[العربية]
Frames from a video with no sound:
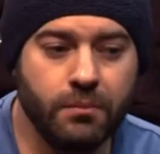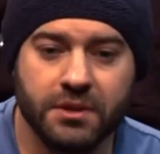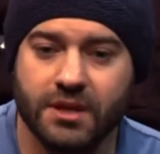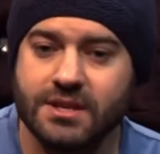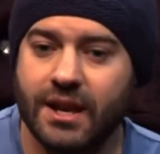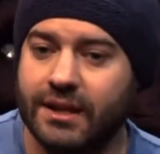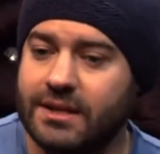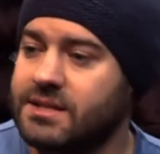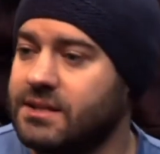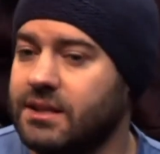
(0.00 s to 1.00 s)
يوم بتحصل
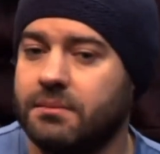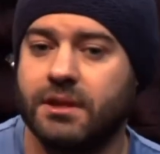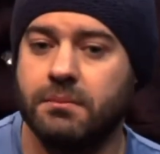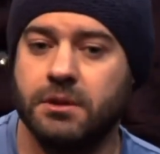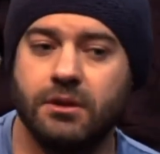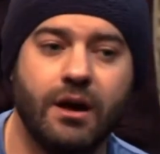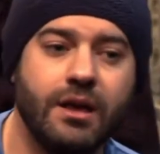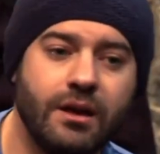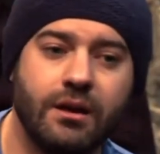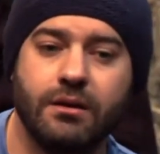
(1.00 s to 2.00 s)
احداث جديده
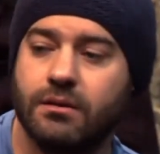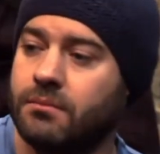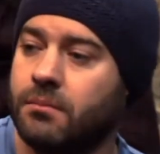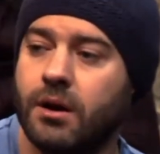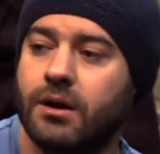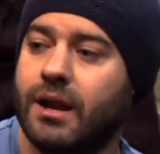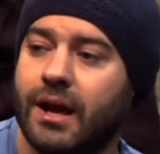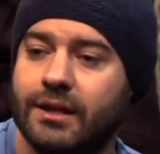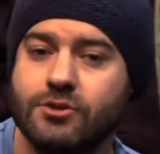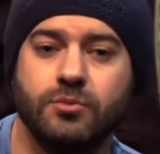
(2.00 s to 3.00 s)
بتغير مجرى
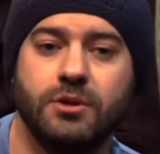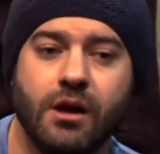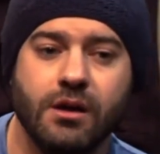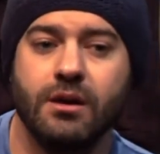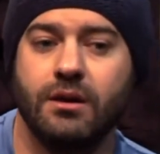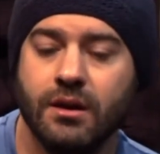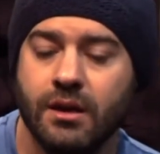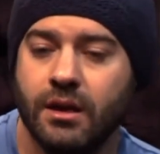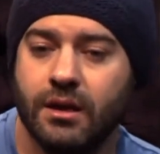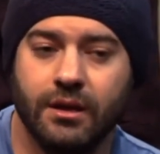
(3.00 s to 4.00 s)
الاحداث وبتغير
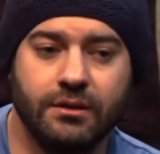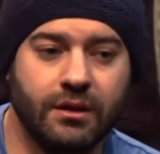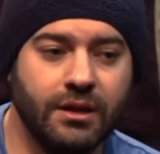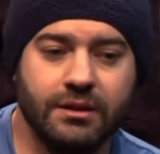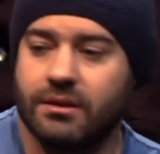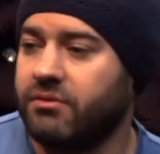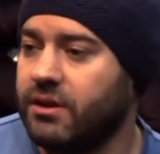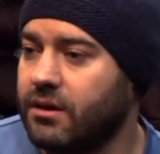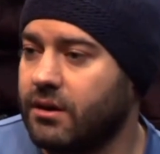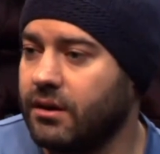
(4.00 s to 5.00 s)
آه، طريقه
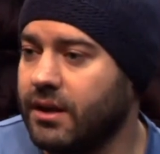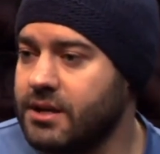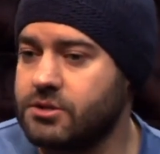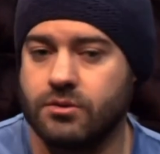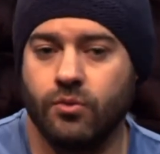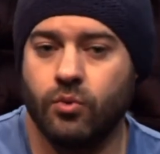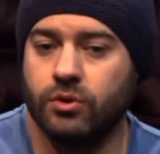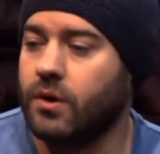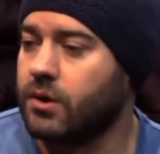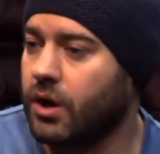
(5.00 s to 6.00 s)
تفكير الناس
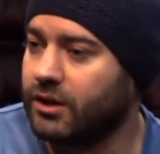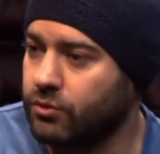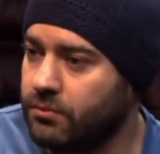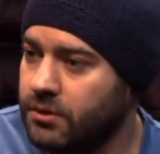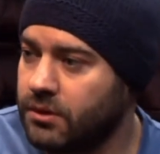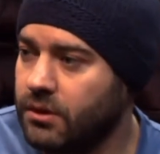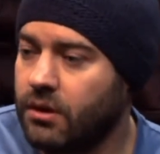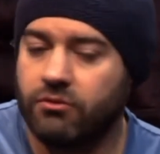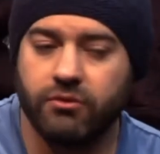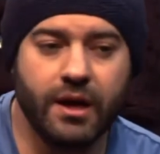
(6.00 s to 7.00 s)
وتوقعاتهم
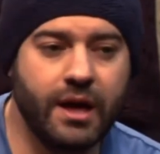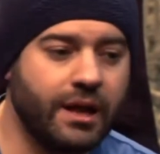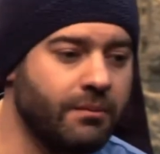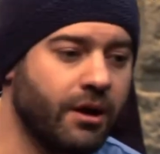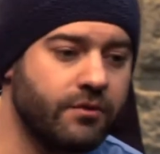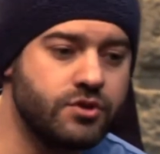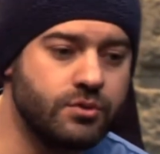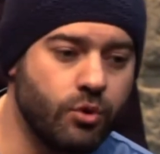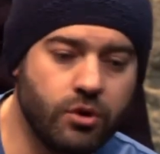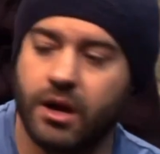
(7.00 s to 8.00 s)
فانا ما
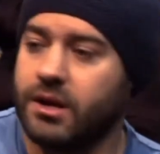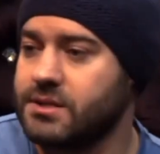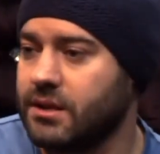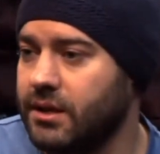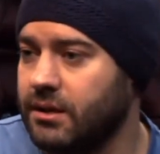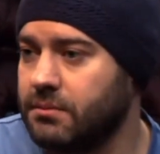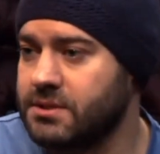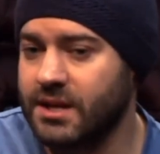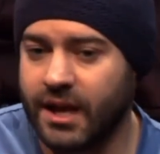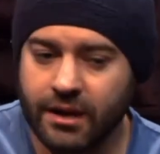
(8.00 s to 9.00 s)
اعرفش بكره هيحصل ايه
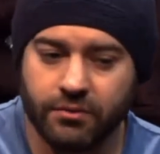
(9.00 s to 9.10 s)
بس انا